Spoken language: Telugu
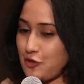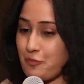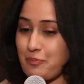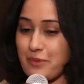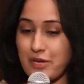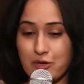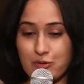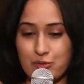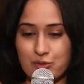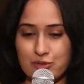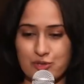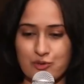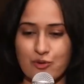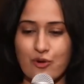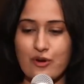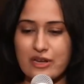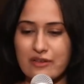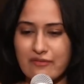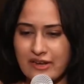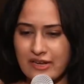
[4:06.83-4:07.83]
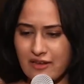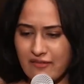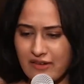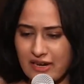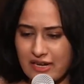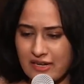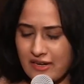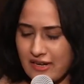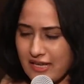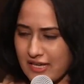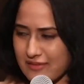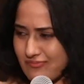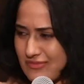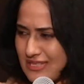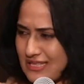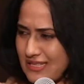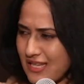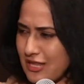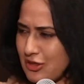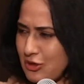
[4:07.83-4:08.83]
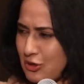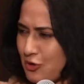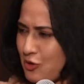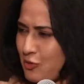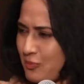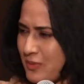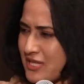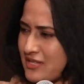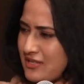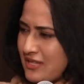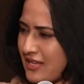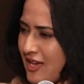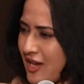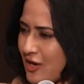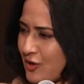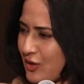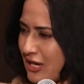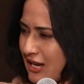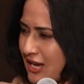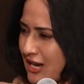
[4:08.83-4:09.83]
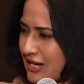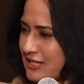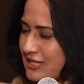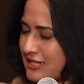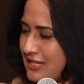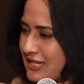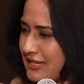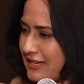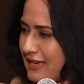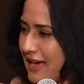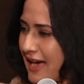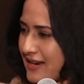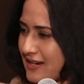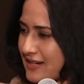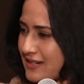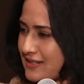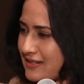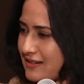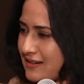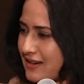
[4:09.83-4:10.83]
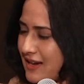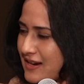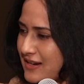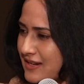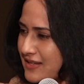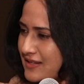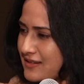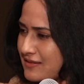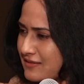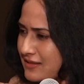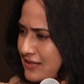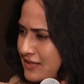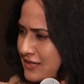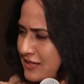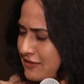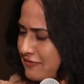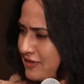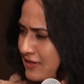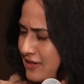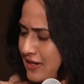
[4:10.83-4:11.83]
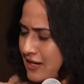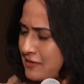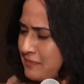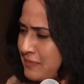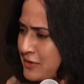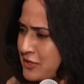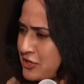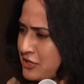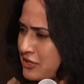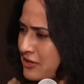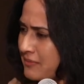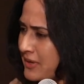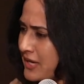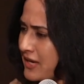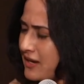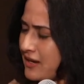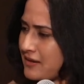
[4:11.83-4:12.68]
సో మీకు స్టోరీ విన్న వెంటనే ఎందుకు మిస్ అయ్యాను ఇలాంటి క్యారెక్టర్ అని అనిపించింది